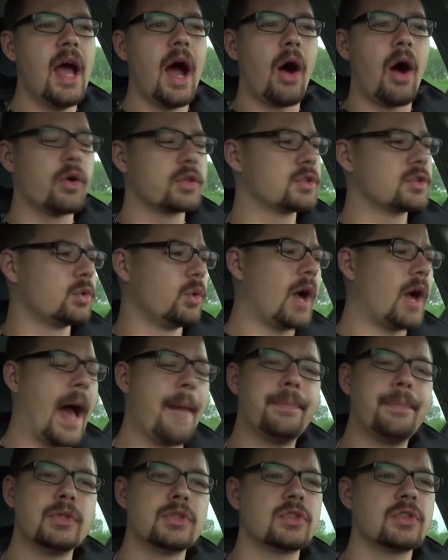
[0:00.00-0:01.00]
Auch so
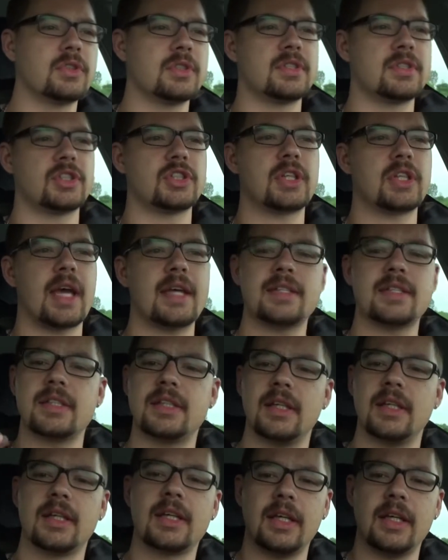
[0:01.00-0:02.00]
ab und zu ist es
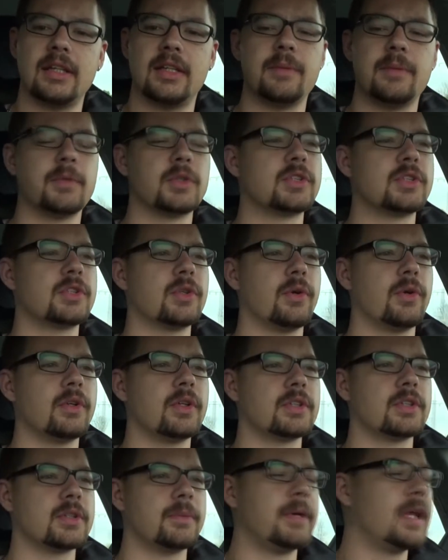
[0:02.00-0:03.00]
stressig, ihr kriegt Emotionen
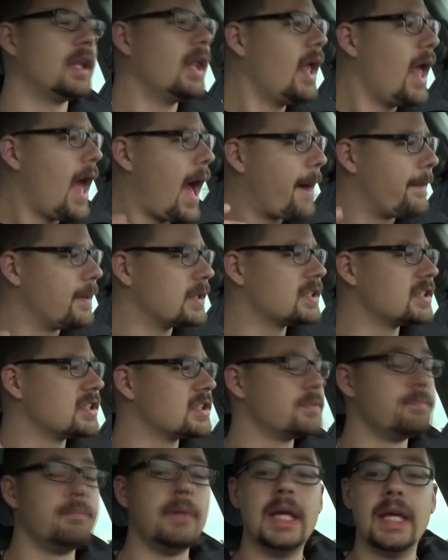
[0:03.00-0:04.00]
und so mit, aber es
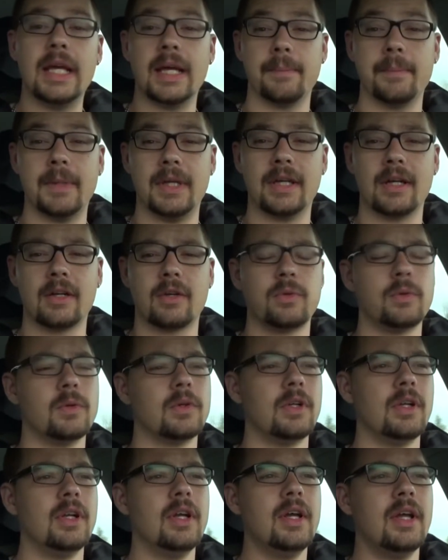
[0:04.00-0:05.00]
ist mega, mega
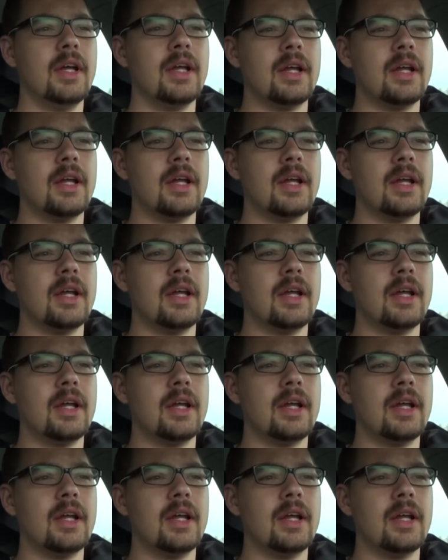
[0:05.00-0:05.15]
cool.